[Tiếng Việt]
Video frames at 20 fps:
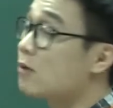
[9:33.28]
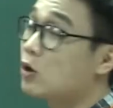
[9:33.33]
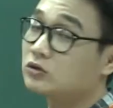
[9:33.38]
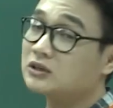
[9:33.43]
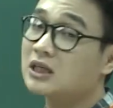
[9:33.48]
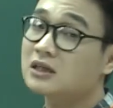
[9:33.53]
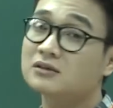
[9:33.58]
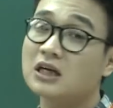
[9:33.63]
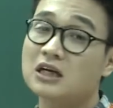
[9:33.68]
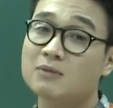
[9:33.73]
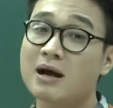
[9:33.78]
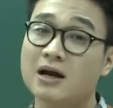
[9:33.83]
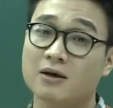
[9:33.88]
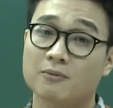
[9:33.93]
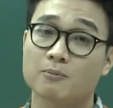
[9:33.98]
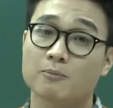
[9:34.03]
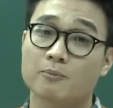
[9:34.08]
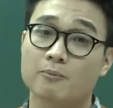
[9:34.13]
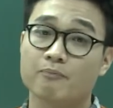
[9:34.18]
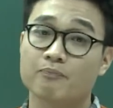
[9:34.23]
màu sắc Tây Bắc.
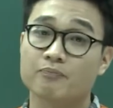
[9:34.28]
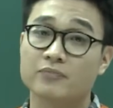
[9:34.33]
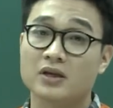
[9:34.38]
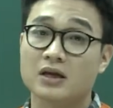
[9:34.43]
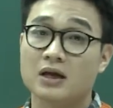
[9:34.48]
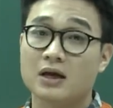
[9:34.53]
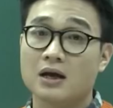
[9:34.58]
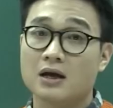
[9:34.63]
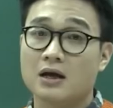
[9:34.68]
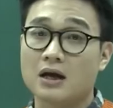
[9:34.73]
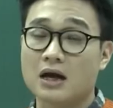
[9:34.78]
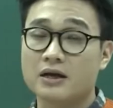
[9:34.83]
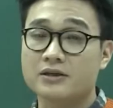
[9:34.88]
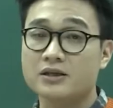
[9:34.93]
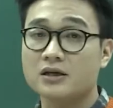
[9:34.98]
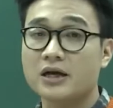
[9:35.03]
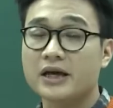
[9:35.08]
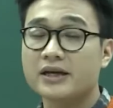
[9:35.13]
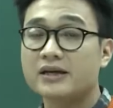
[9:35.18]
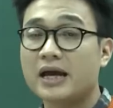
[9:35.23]

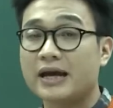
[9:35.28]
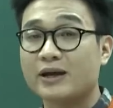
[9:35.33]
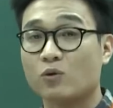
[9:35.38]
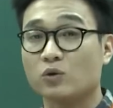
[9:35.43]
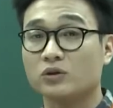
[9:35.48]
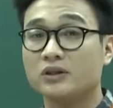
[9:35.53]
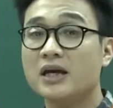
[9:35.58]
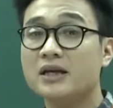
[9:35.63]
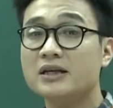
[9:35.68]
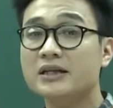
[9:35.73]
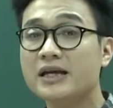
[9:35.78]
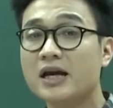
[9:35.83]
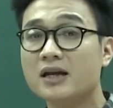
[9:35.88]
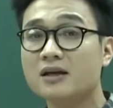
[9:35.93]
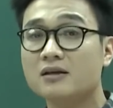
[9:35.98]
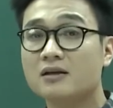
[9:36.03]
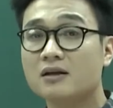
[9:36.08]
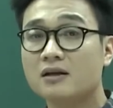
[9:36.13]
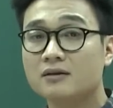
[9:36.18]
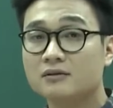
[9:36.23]
Những hình ảnh của thiên nhiên,